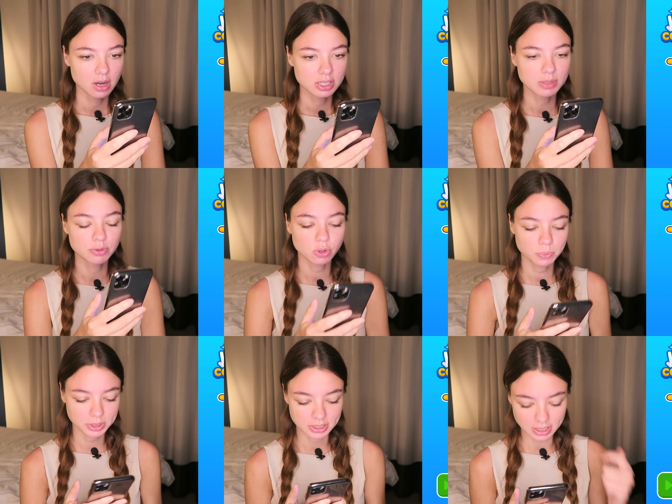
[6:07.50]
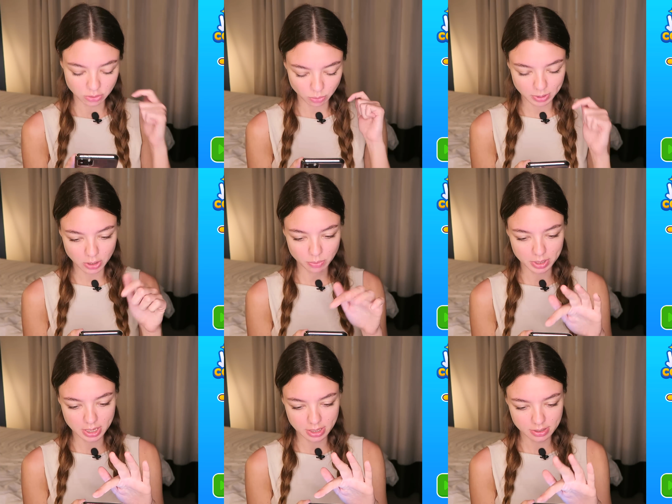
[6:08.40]
750 рублей у
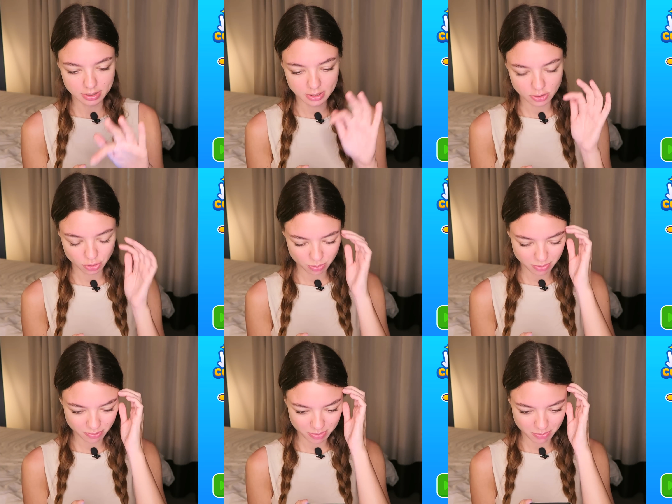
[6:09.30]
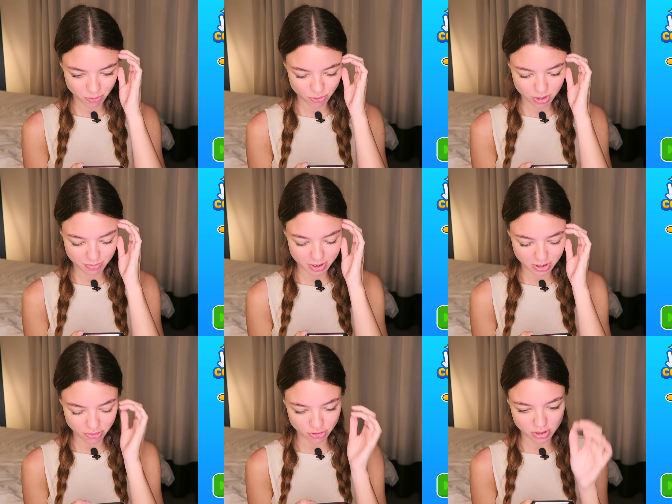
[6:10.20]
меня есть. Что бы вы мне можете
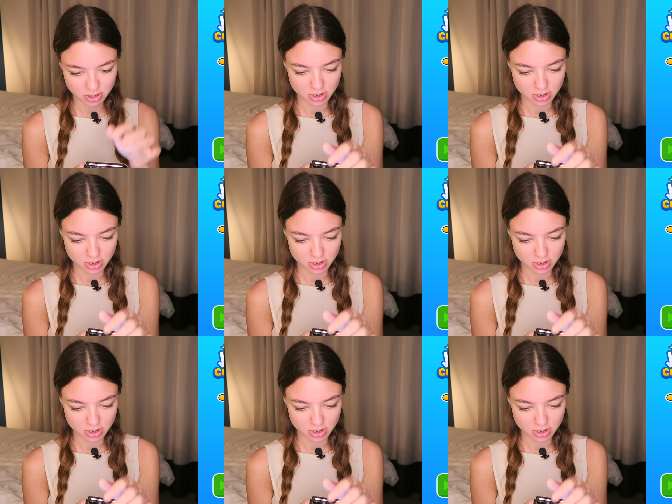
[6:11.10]
предложить?